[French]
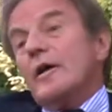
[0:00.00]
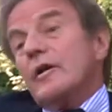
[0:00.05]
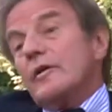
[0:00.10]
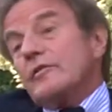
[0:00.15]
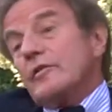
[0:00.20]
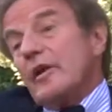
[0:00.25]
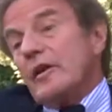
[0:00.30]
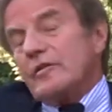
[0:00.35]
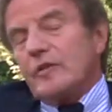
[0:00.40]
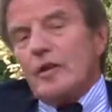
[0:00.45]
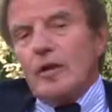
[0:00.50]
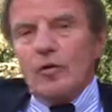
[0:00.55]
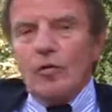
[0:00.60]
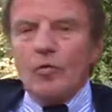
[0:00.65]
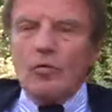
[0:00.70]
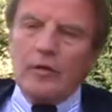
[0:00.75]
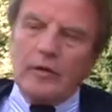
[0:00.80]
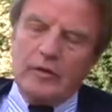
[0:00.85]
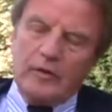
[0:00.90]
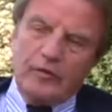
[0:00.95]
Ça a été
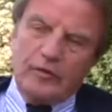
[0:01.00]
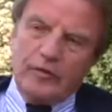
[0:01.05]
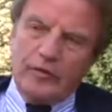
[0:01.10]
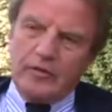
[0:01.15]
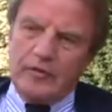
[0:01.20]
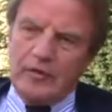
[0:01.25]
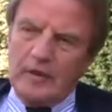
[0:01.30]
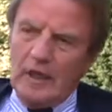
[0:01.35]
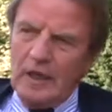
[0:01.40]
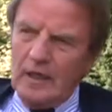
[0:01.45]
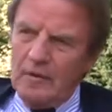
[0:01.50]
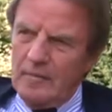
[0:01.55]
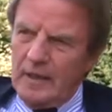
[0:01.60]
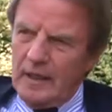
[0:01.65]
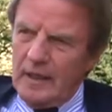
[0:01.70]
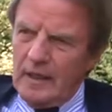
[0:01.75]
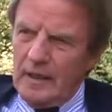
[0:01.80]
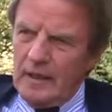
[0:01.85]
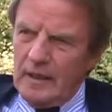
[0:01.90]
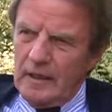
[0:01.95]
long et difficile,
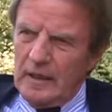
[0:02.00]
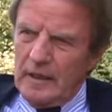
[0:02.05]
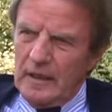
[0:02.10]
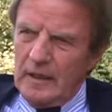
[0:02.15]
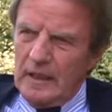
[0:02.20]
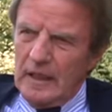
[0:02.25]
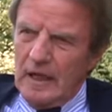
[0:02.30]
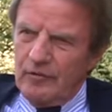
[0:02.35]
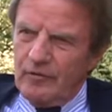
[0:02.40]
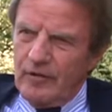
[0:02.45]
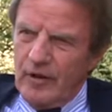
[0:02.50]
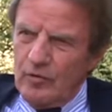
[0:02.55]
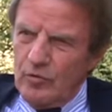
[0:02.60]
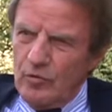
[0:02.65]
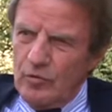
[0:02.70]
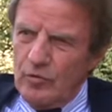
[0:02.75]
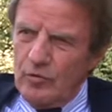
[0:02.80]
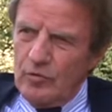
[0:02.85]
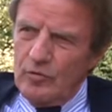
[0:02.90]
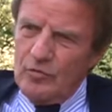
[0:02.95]
mais il a
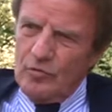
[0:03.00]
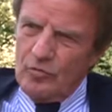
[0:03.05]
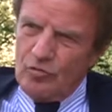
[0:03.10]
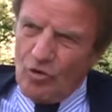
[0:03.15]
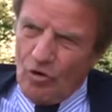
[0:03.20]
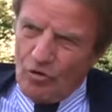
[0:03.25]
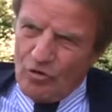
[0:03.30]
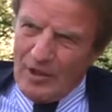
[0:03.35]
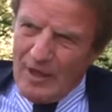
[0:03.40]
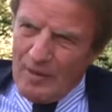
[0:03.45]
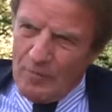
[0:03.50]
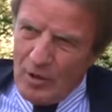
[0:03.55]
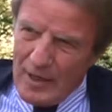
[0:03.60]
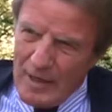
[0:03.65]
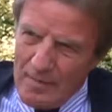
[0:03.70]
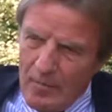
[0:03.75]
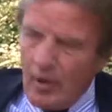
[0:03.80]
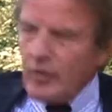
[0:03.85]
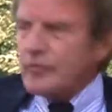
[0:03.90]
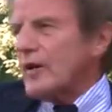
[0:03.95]
fallu changer d'abord
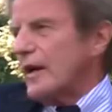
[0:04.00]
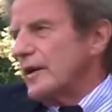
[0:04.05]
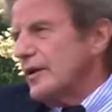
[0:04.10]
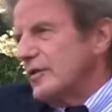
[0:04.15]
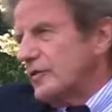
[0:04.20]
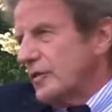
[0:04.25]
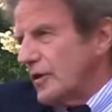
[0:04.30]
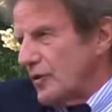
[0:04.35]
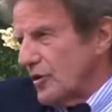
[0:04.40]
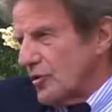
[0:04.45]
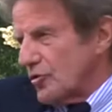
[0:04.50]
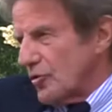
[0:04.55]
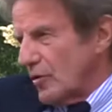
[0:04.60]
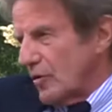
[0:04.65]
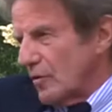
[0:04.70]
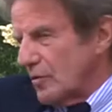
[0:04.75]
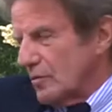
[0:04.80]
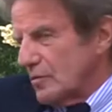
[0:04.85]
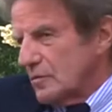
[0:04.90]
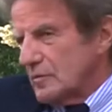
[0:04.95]
la mentalité des gens.
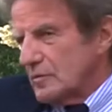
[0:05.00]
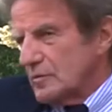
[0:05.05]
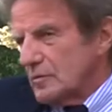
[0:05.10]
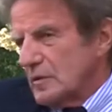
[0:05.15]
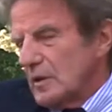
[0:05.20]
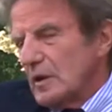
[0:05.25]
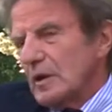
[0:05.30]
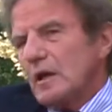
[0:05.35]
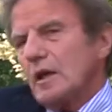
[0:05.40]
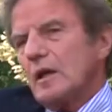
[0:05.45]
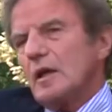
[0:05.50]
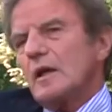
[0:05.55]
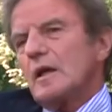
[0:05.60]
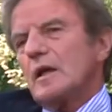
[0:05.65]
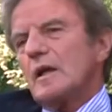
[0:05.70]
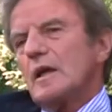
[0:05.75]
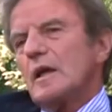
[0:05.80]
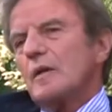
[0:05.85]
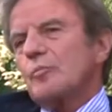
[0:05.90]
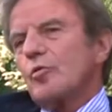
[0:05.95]

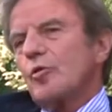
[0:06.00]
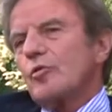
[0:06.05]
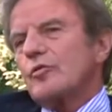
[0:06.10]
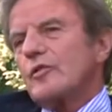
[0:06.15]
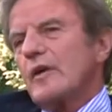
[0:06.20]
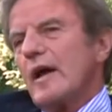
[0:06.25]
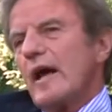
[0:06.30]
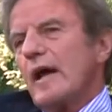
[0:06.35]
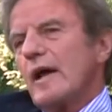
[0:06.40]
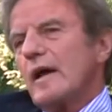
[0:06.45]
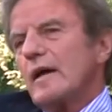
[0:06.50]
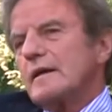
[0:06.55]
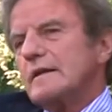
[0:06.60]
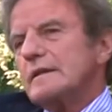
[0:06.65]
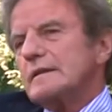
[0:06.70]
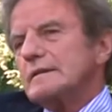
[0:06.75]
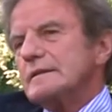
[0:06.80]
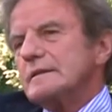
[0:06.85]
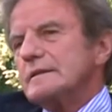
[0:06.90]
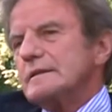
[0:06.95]
Et pour ça, euh,
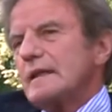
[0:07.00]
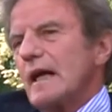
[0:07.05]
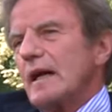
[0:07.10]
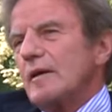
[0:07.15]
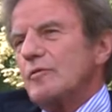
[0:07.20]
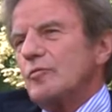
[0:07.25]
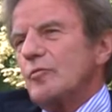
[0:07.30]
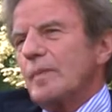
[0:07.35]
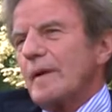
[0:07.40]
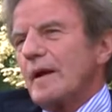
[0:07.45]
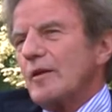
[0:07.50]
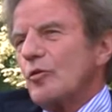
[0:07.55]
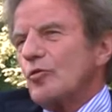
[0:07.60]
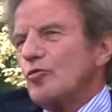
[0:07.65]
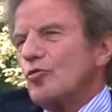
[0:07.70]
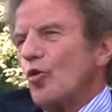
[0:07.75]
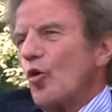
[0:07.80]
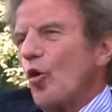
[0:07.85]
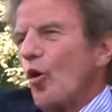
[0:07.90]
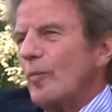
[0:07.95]
il y a une
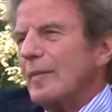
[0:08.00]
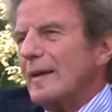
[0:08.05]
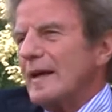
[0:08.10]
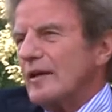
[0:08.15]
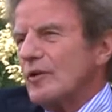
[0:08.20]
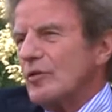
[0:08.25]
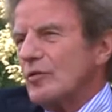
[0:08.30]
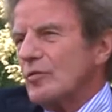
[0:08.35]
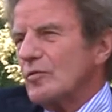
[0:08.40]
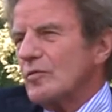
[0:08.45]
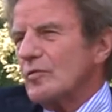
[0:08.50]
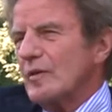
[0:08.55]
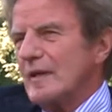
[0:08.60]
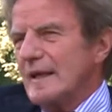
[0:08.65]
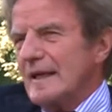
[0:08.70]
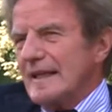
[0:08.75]
période de rébellion